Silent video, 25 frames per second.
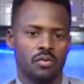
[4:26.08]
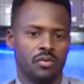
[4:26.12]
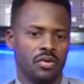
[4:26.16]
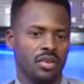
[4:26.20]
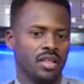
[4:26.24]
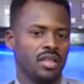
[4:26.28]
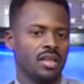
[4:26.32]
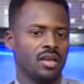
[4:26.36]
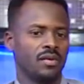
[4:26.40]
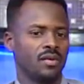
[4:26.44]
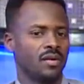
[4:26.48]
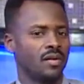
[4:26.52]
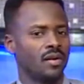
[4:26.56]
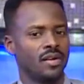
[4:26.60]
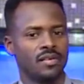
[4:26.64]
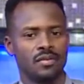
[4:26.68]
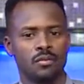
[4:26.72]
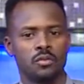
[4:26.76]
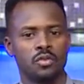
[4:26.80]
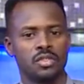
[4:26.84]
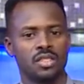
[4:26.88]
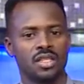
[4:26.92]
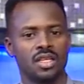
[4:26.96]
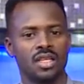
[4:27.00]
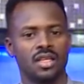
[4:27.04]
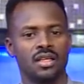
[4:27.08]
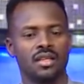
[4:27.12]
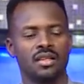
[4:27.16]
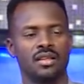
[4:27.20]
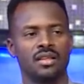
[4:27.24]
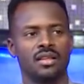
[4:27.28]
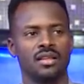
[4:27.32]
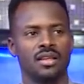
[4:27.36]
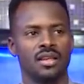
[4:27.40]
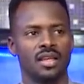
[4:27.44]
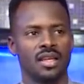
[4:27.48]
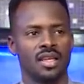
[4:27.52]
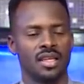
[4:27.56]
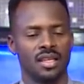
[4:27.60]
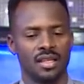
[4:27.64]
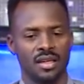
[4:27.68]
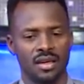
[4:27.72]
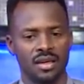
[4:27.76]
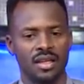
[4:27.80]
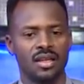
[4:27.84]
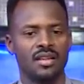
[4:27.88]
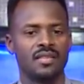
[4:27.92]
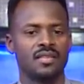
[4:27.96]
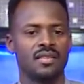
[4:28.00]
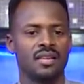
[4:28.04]
في ما في مشكله لكن
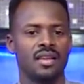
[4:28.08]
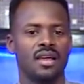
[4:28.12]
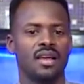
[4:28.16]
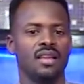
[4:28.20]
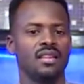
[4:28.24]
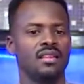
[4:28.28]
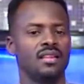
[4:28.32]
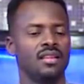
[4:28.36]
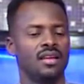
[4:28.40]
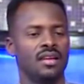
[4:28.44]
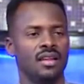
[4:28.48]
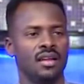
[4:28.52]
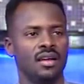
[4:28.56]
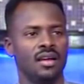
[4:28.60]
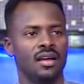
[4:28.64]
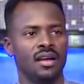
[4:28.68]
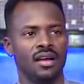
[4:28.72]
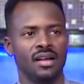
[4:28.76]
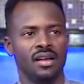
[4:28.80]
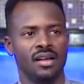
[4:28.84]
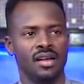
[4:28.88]
انا حسي لحد